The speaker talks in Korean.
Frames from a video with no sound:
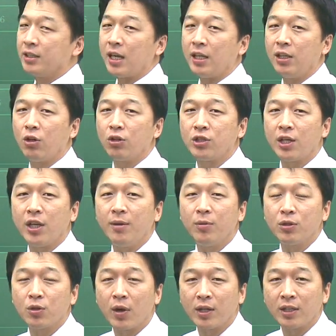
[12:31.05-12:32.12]
자, 이거 제일
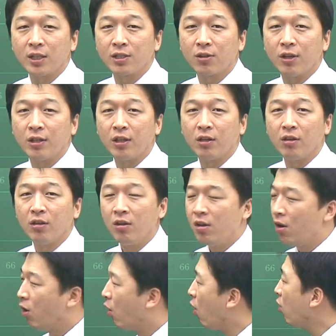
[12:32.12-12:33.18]
먼저 확인하실 거 아니에요.
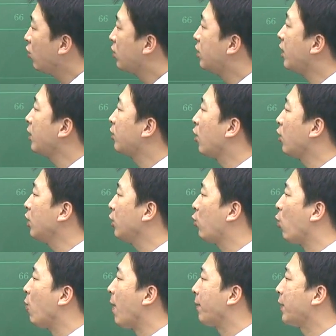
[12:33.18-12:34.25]
어, 그랬더니
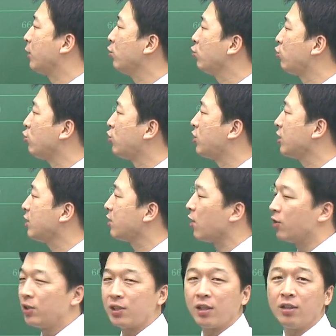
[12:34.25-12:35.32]
고맙게도
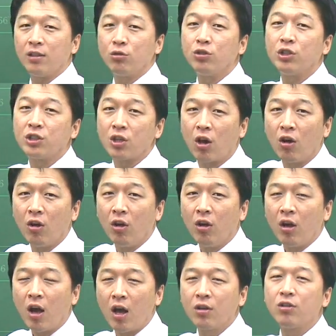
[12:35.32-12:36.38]
규칙성이 생기고 있죠?
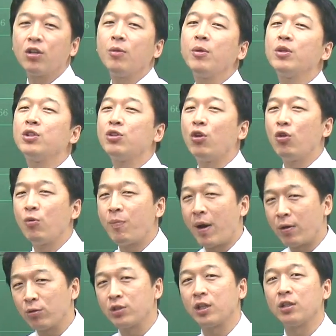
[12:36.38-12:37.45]
아 그러면 그걸로
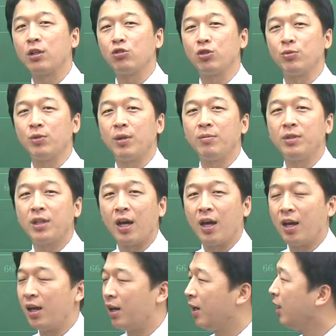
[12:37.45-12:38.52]
바로 찾아주시면
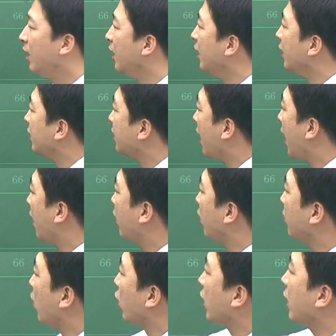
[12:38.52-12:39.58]
됩니다. 자
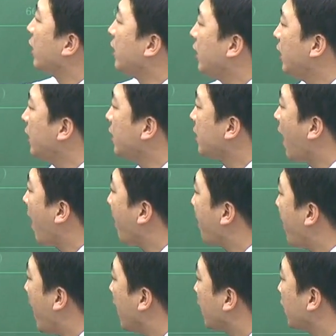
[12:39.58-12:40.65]
그럼 여기가 2, 4, 8